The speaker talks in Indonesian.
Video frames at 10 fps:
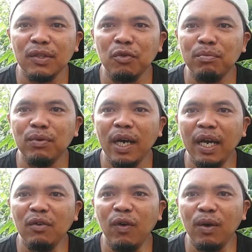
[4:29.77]

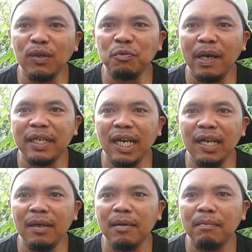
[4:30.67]
tumbuhan fokus
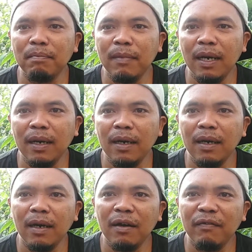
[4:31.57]
pada
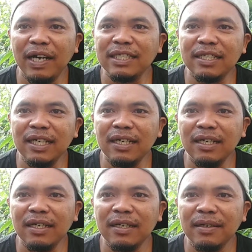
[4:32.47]
fase
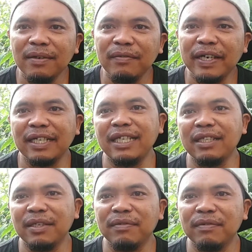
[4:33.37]

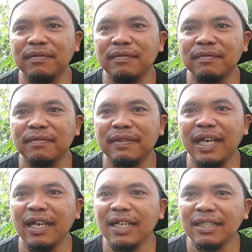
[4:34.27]
vegetatif
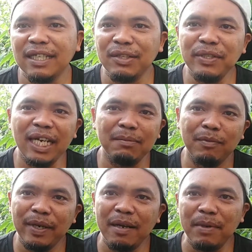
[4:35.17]
Nah, tentunya ada
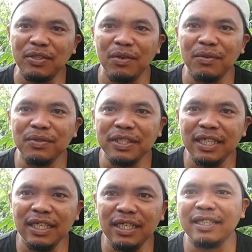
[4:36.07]
beberapa
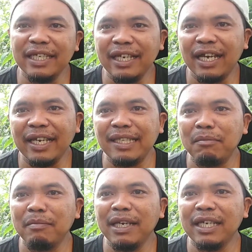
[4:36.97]
solusi ketika kita
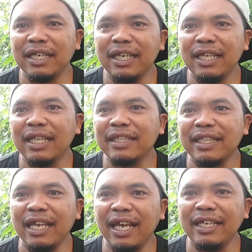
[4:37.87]
memiliki
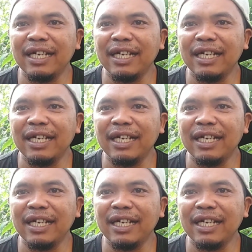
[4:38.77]
tanah